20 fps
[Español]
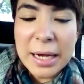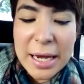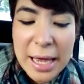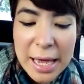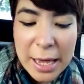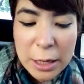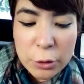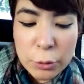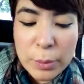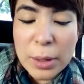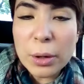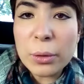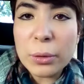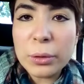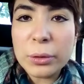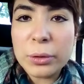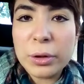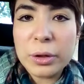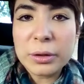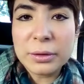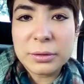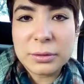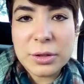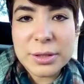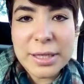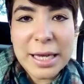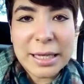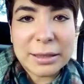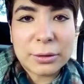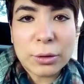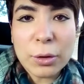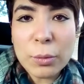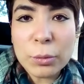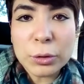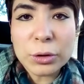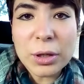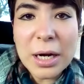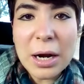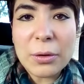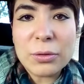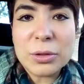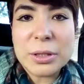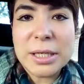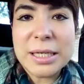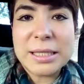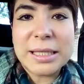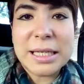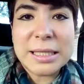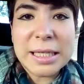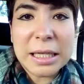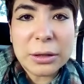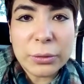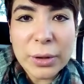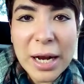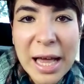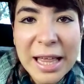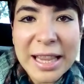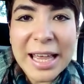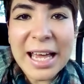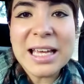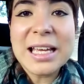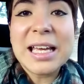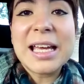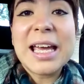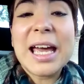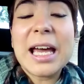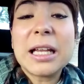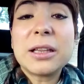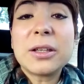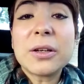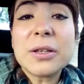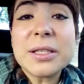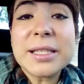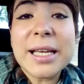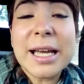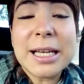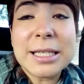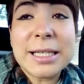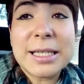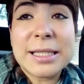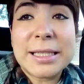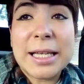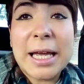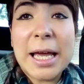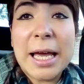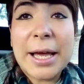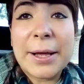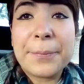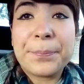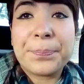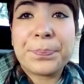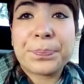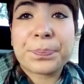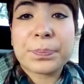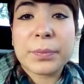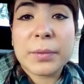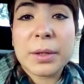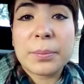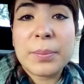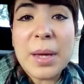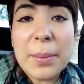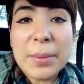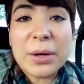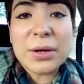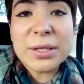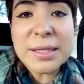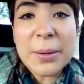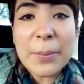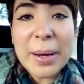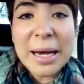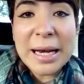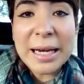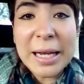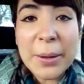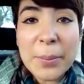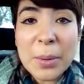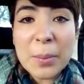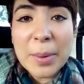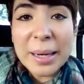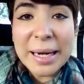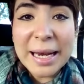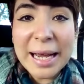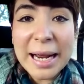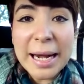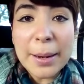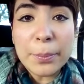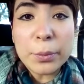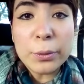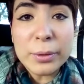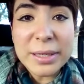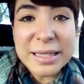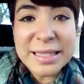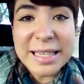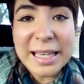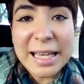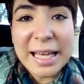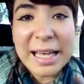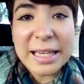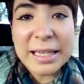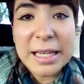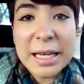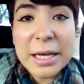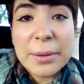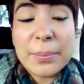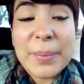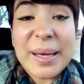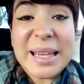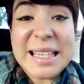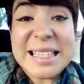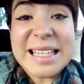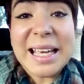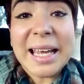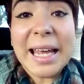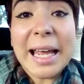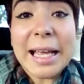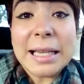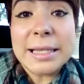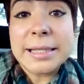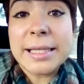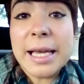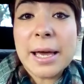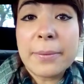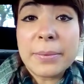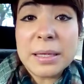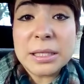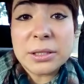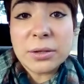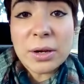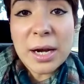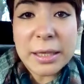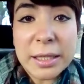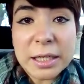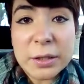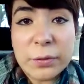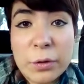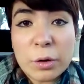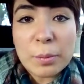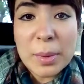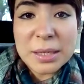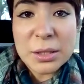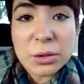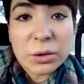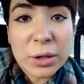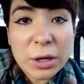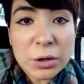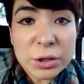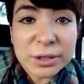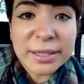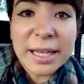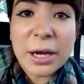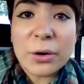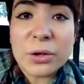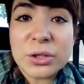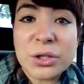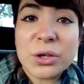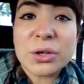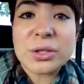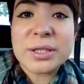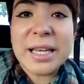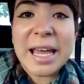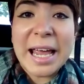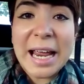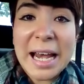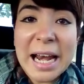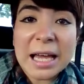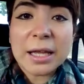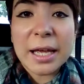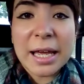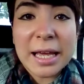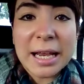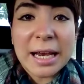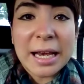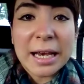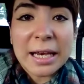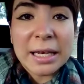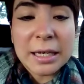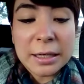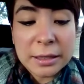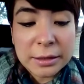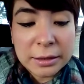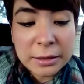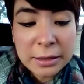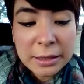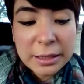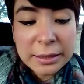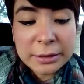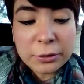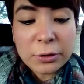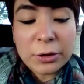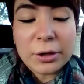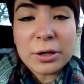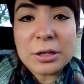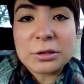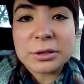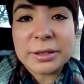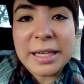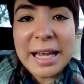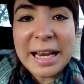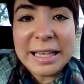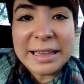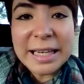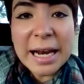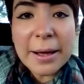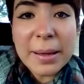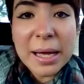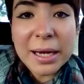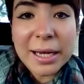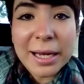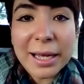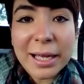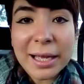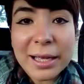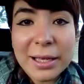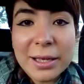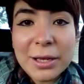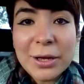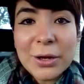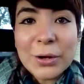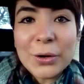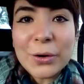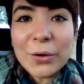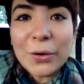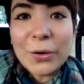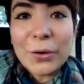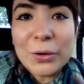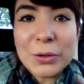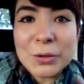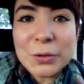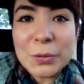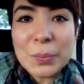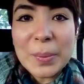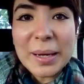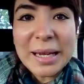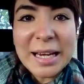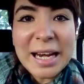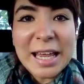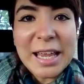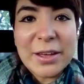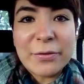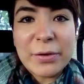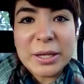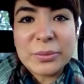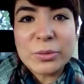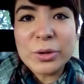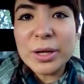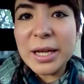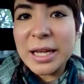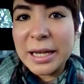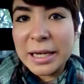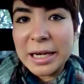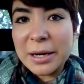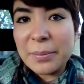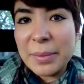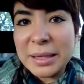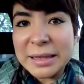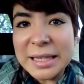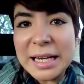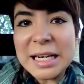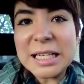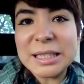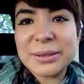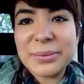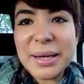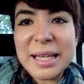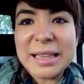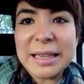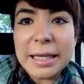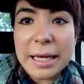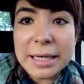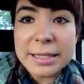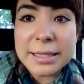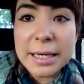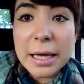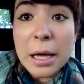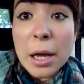la número uno, o sea, todo el mundo la usa, está saturada. Entonces, este mi amigo Samuel, que me maneja la publicidad, me dice que él sí ha visto la transformación de los negocios que él, con los que él trabaja, con su página de Facebook incrementa las ventas.